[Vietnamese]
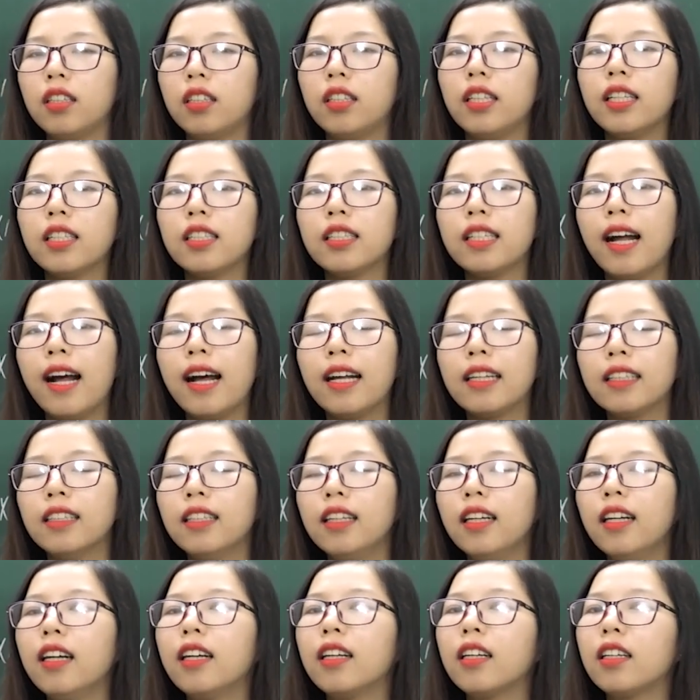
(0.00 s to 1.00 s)
diễn ra
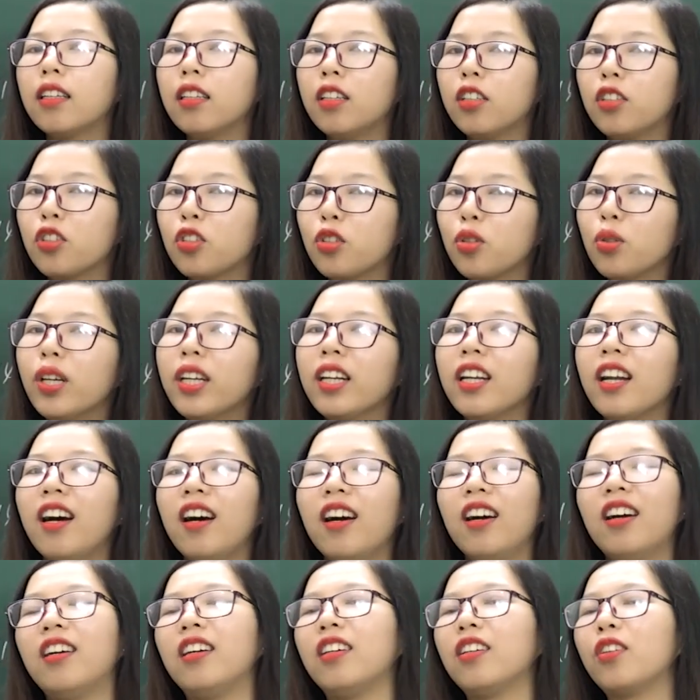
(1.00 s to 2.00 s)
rất là thường xuyên
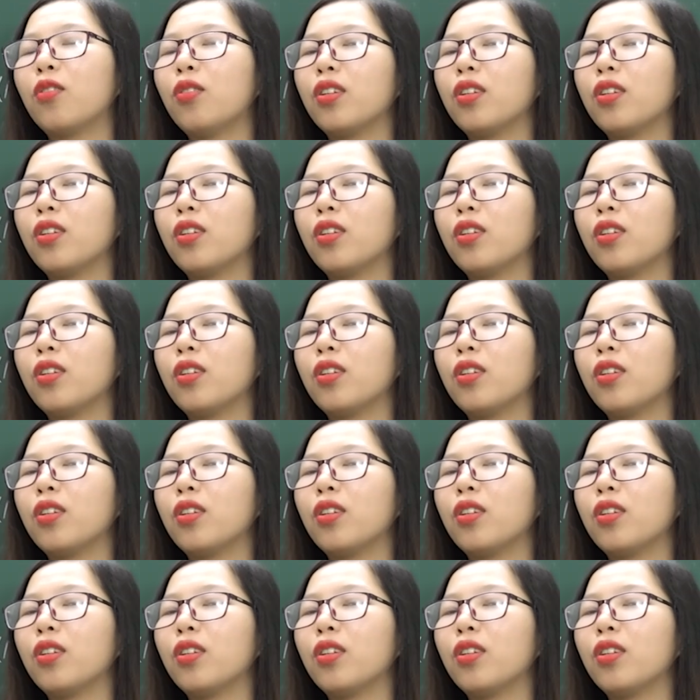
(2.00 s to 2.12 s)
ở